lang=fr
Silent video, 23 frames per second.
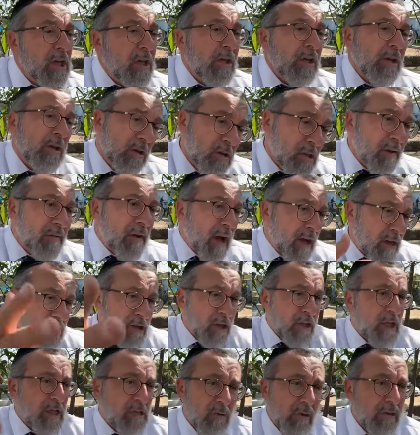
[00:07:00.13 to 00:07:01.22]
Eric, ça
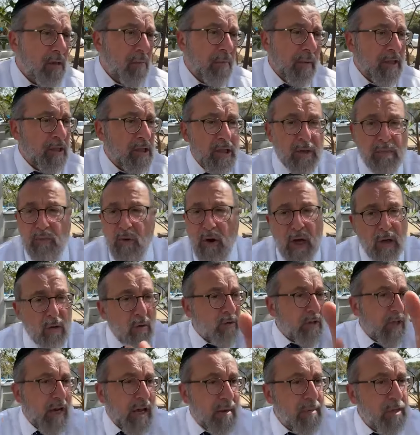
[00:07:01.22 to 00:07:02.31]
va, c'est une histoire sympathique pour
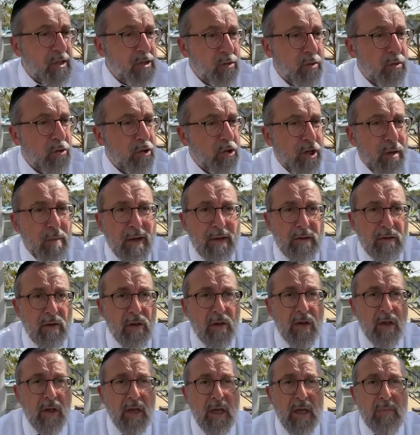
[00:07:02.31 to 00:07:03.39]
raconter à la maison le
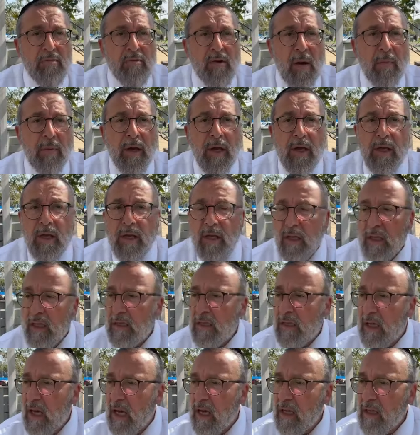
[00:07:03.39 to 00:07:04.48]
Shabbat. Et puis après,
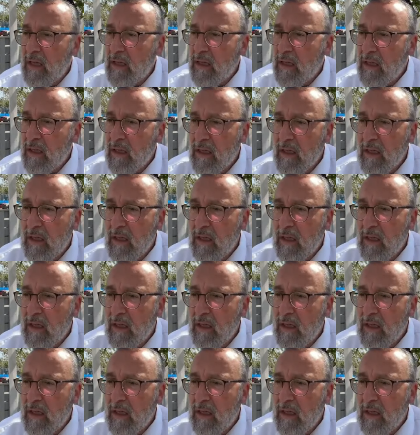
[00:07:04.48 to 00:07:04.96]
qu'est-ce qu'il y a